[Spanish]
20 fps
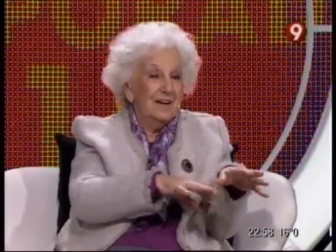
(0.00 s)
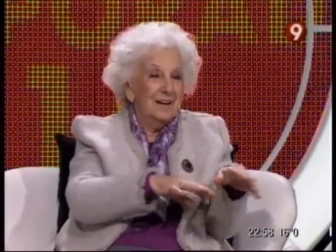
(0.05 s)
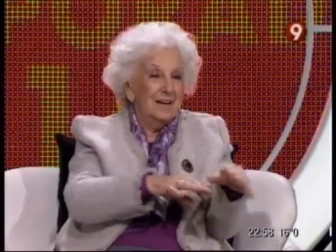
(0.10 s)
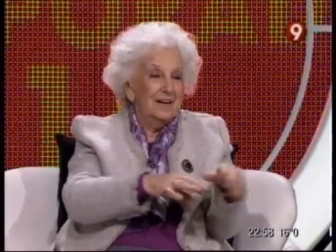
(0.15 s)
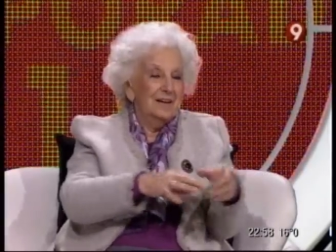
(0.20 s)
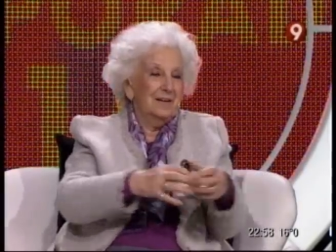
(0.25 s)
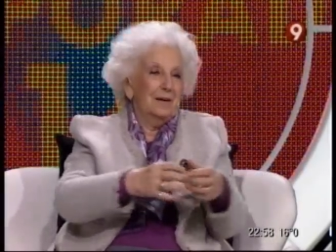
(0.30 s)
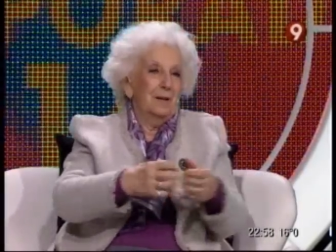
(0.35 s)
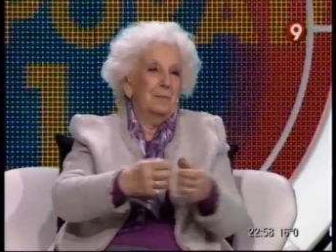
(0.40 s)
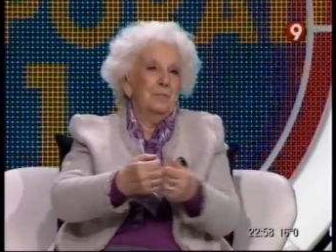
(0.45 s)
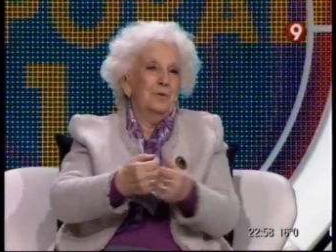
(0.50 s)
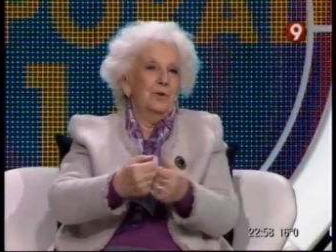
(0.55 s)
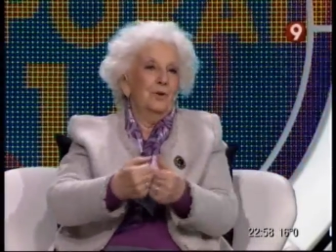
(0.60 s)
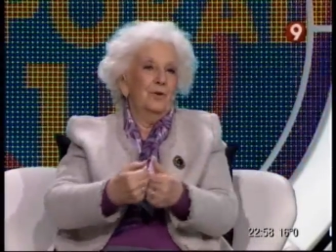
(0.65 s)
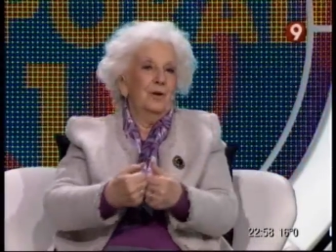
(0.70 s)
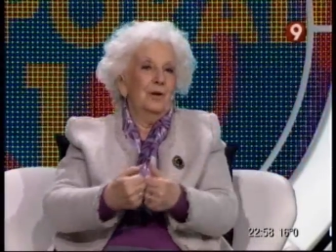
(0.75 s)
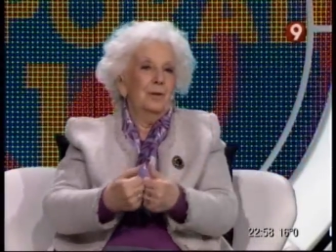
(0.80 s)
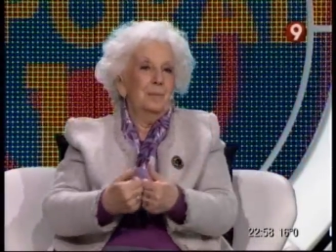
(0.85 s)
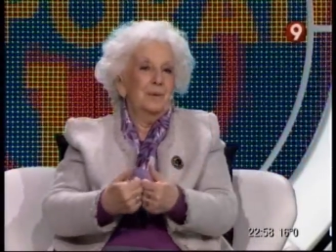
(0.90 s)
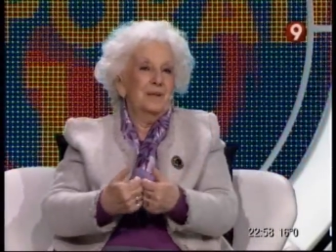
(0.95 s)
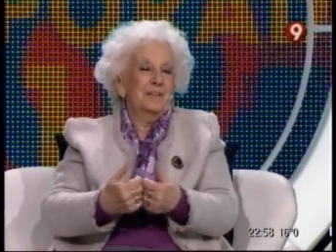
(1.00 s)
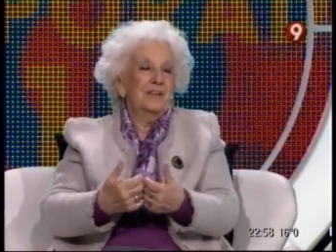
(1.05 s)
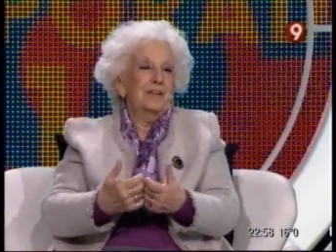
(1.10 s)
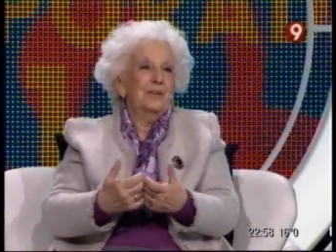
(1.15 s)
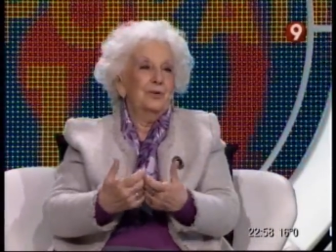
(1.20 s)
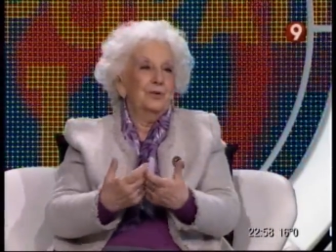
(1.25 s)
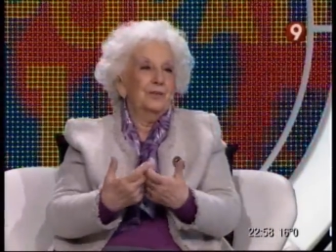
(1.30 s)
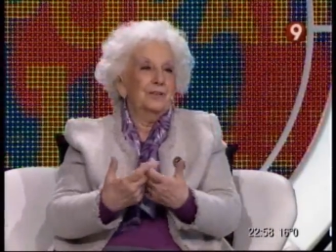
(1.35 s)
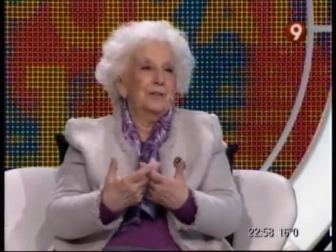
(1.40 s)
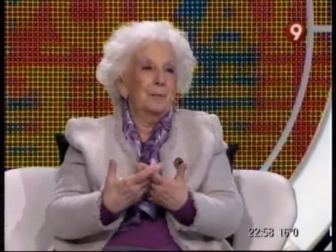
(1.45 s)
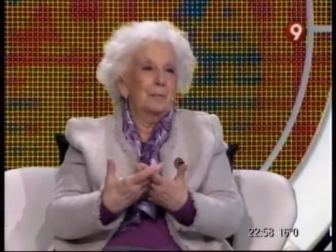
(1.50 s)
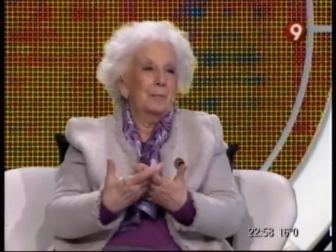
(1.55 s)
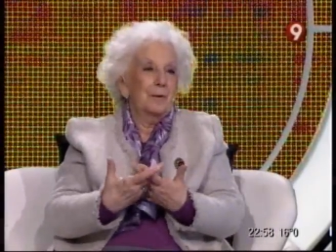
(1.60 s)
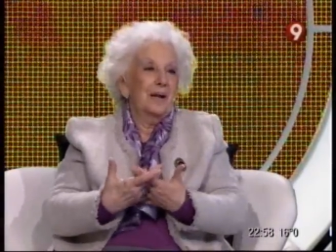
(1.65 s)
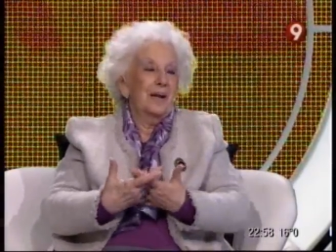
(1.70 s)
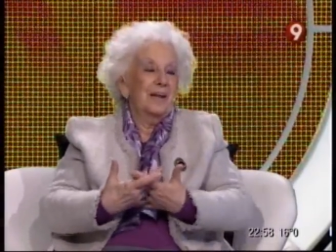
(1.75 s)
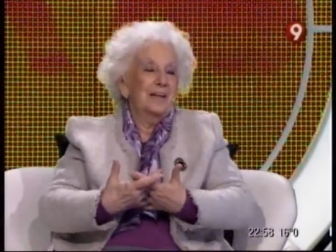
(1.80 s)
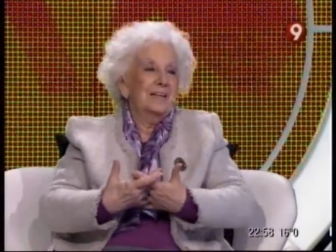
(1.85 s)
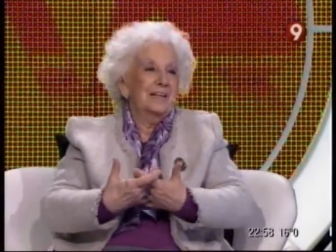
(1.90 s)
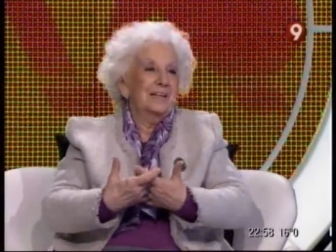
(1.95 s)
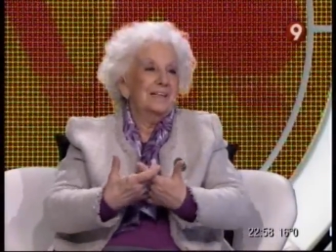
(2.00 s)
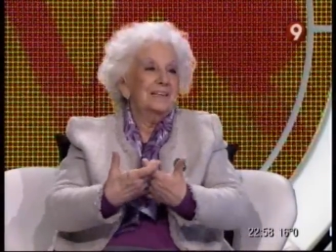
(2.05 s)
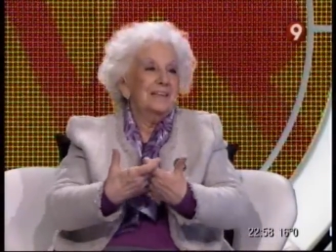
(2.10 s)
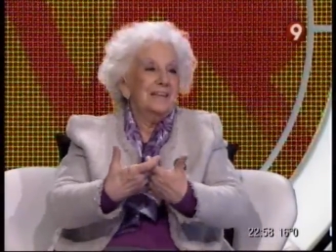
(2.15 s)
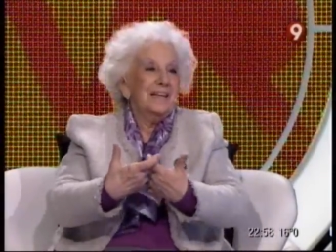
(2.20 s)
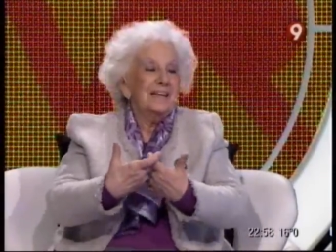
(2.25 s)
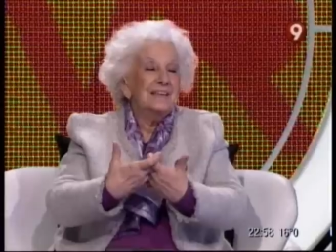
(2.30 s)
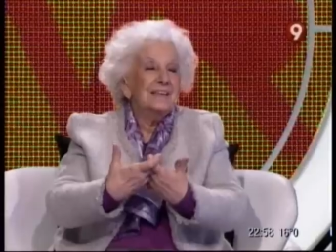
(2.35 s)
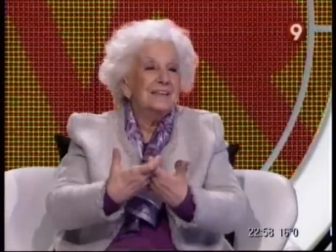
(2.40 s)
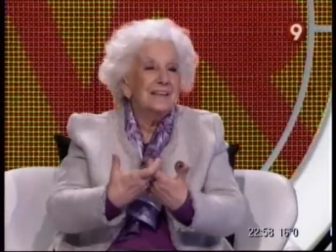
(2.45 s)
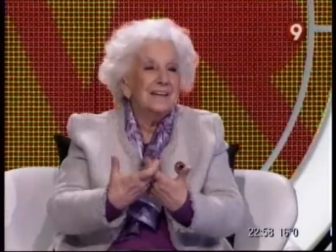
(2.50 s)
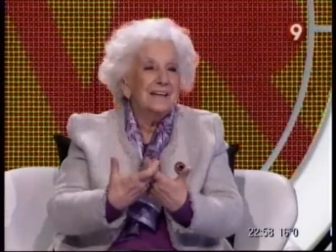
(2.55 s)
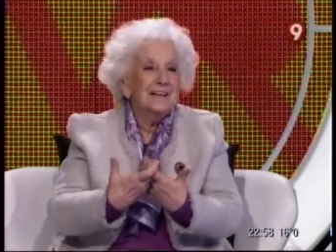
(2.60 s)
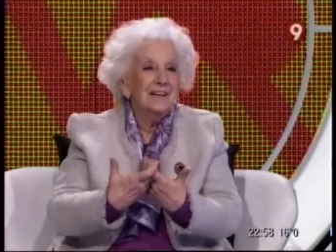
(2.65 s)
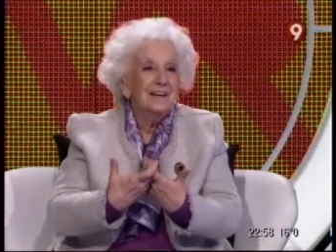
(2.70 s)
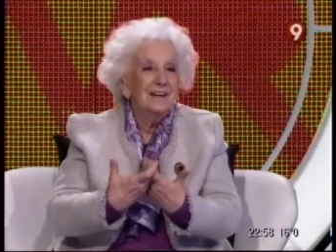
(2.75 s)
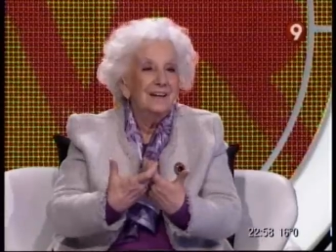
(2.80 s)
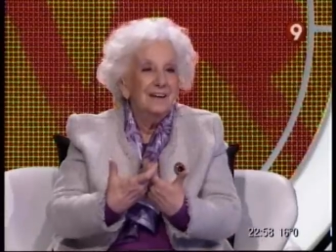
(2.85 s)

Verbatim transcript: En cambio, el prestigio está al que entiende